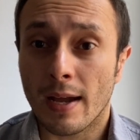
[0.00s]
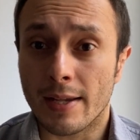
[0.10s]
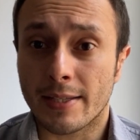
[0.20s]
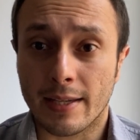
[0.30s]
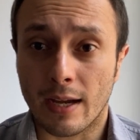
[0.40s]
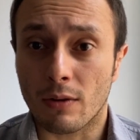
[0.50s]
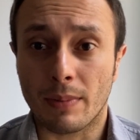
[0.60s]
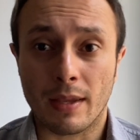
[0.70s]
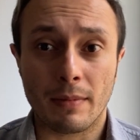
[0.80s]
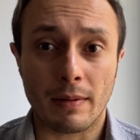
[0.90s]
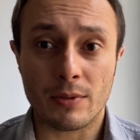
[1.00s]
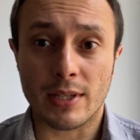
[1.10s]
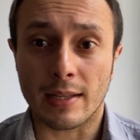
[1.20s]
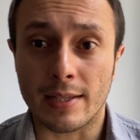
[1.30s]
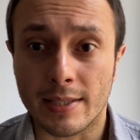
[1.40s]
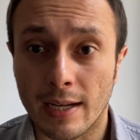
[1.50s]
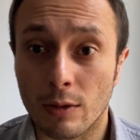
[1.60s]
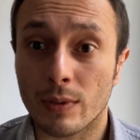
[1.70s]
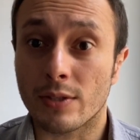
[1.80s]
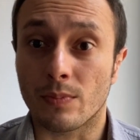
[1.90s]
Así que acompáñenme, vamos a analizar
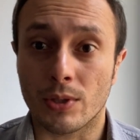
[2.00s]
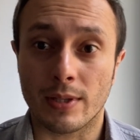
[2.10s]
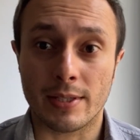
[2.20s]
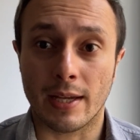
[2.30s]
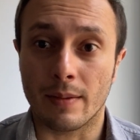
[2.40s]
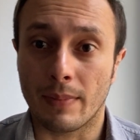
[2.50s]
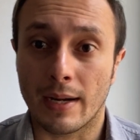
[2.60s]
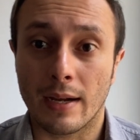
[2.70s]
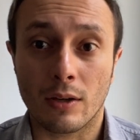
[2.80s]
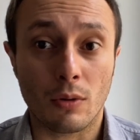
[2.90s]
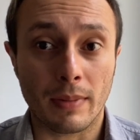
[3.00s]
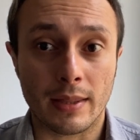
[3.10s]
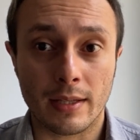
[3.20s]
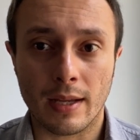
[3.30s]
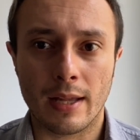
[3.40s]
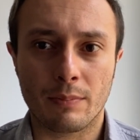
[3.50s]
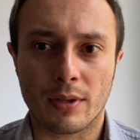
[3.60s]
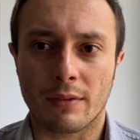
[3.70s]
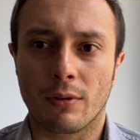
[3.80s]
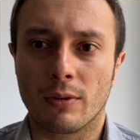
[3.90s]
algunas opciones que hay para compartir el
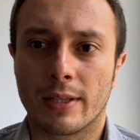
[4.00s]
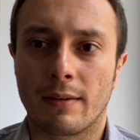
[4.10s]
portafolio de